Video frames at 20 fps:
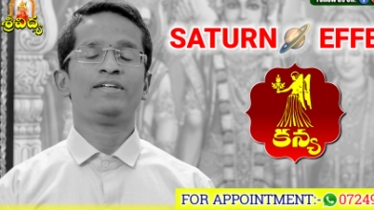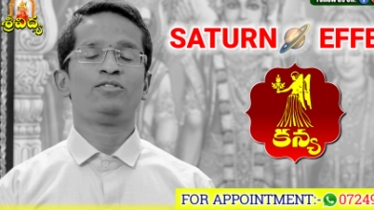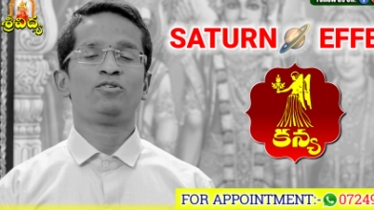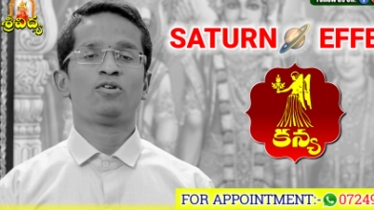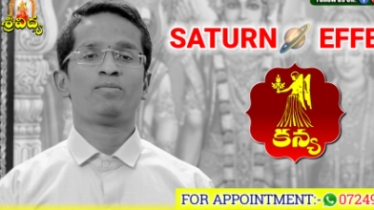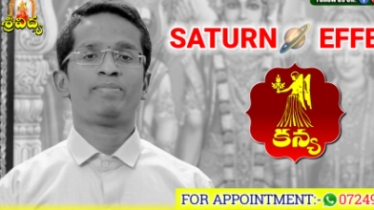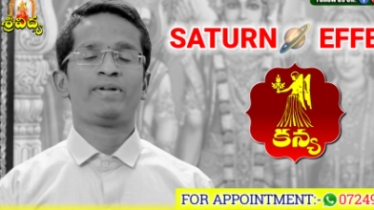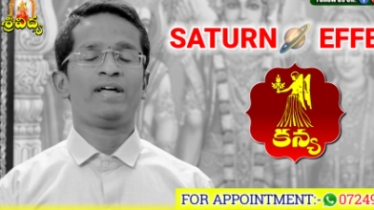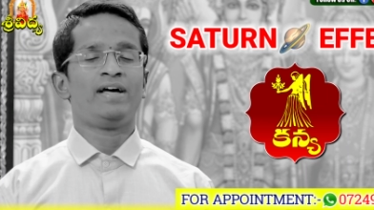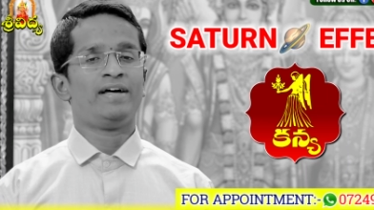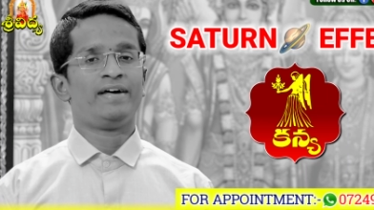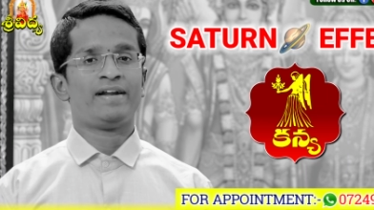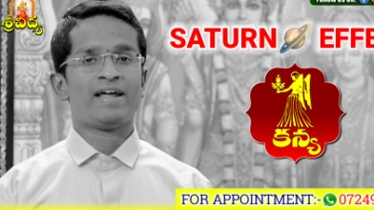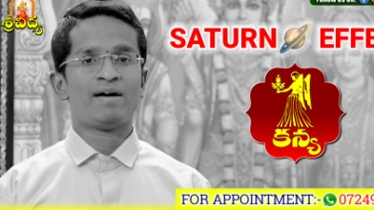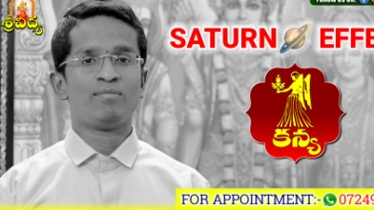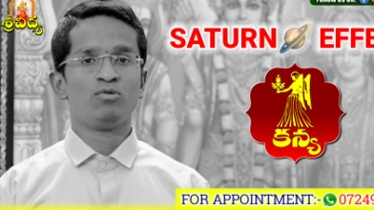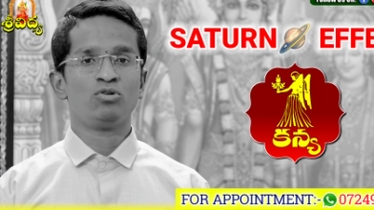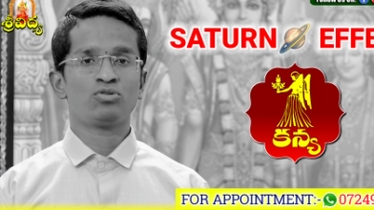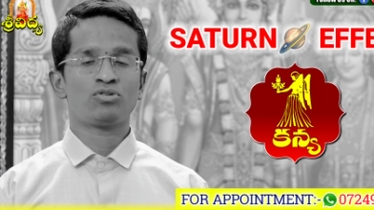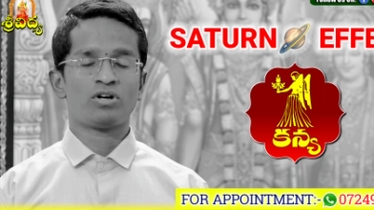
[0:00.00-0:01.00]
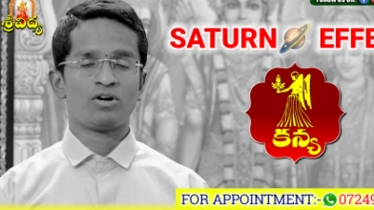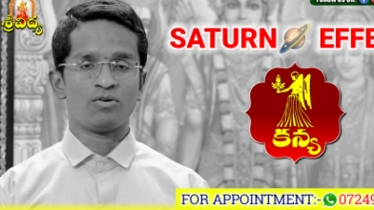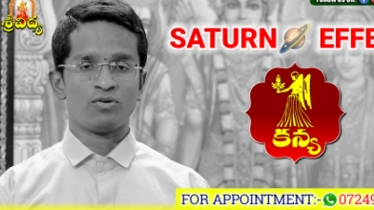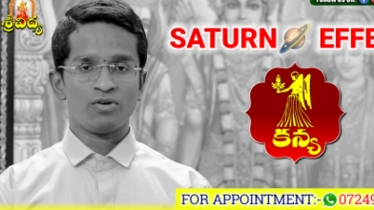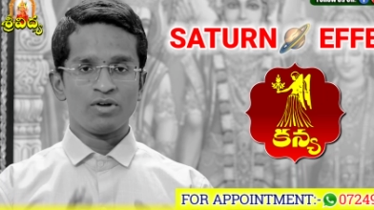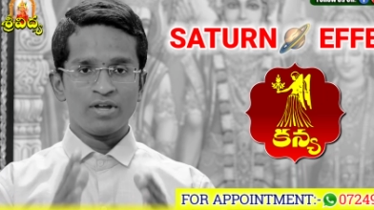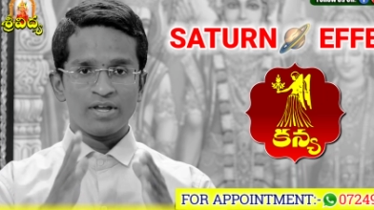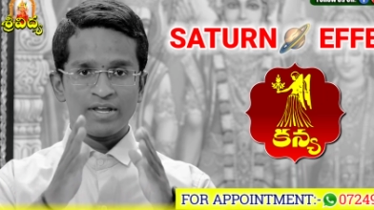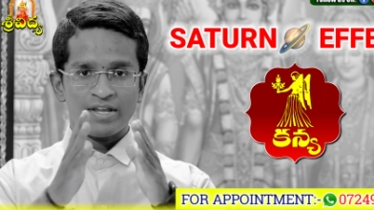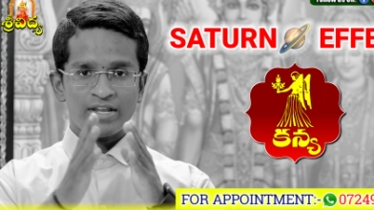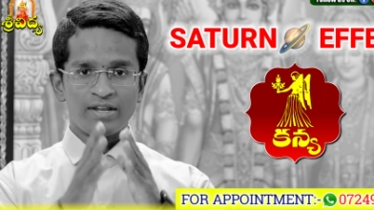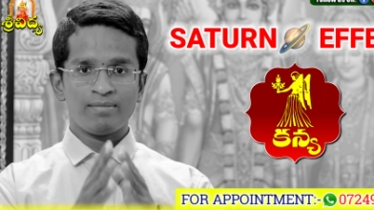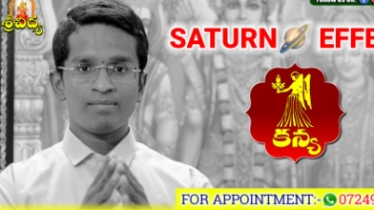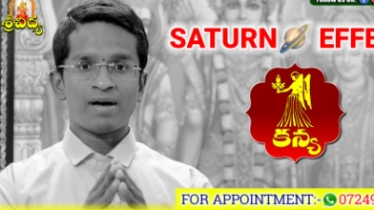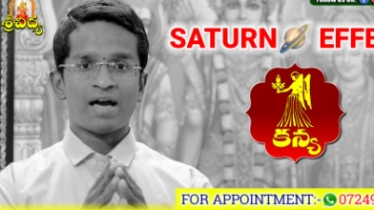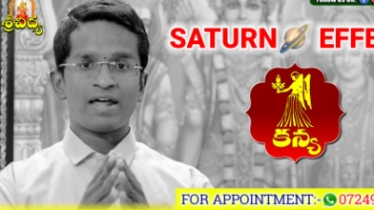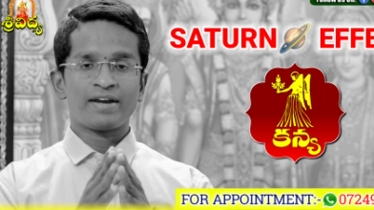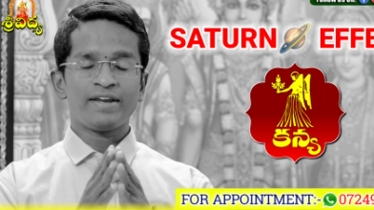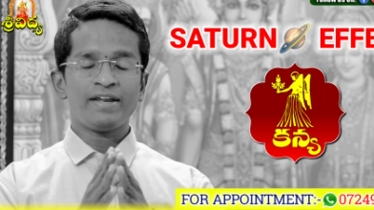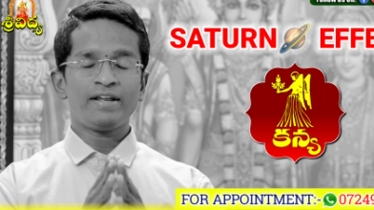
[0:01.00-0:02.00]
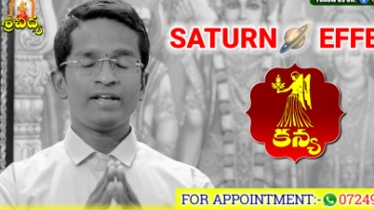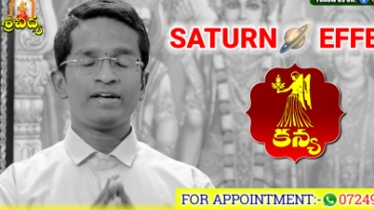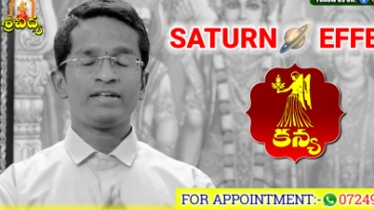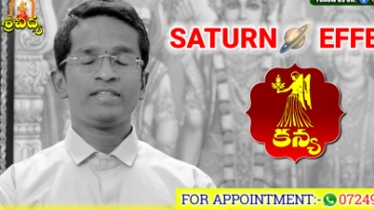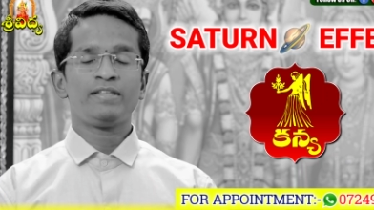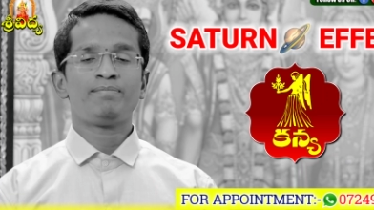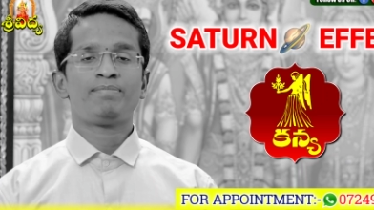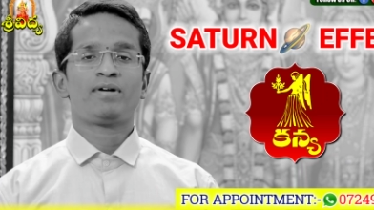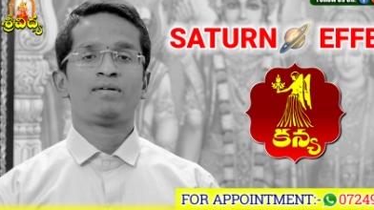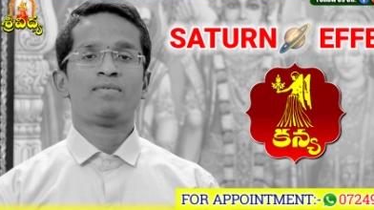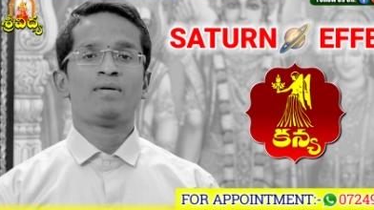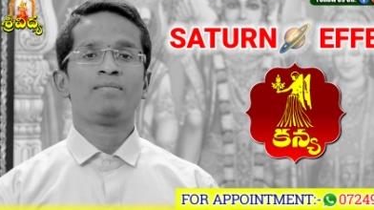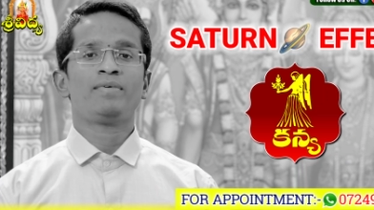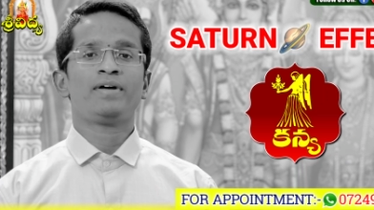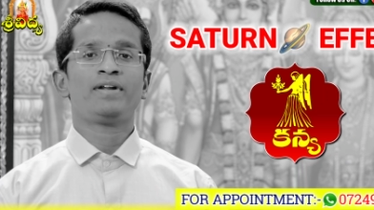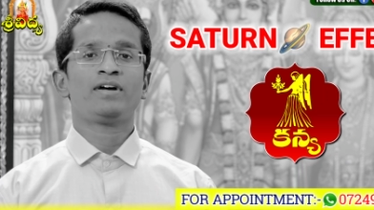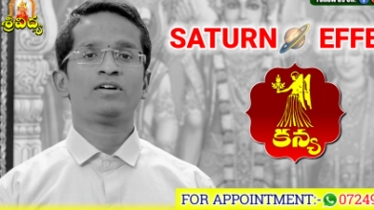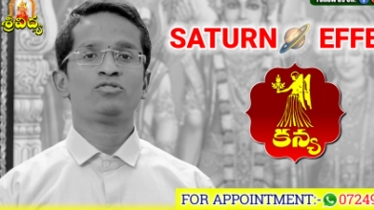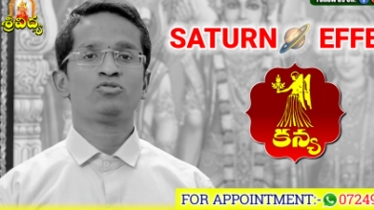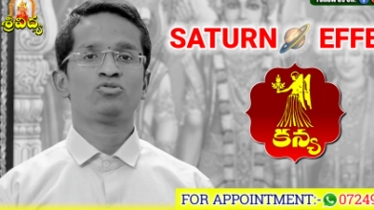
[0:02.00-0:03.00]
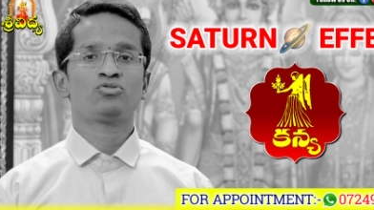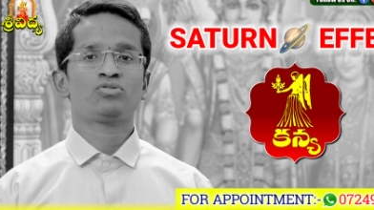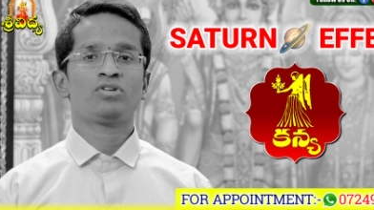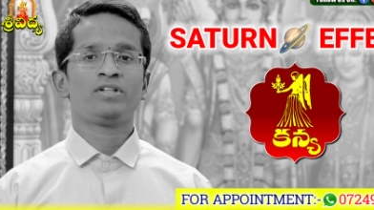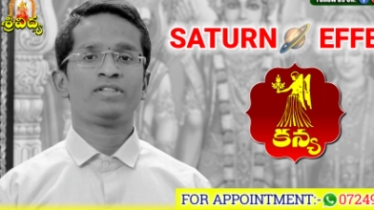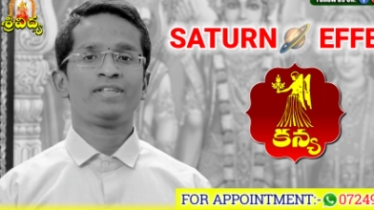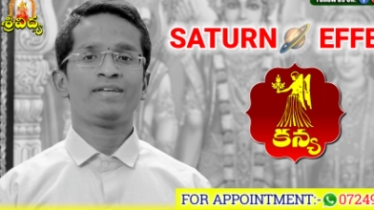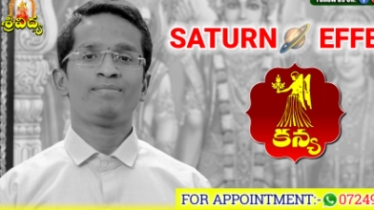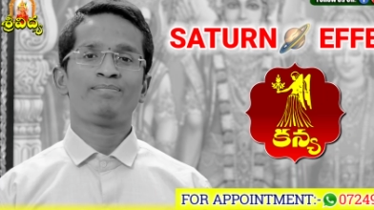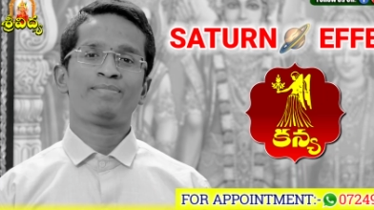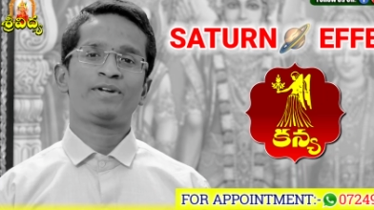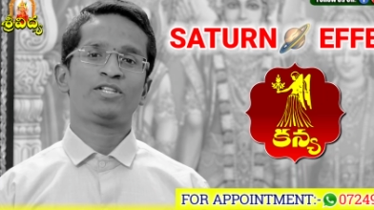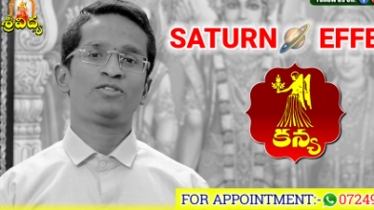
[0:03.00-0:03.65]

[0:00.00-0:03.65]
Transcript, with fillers: గతి లోపల రాబోతున్నాడు ఈ గతి ప్రభావం కనుక చూసుకుంటే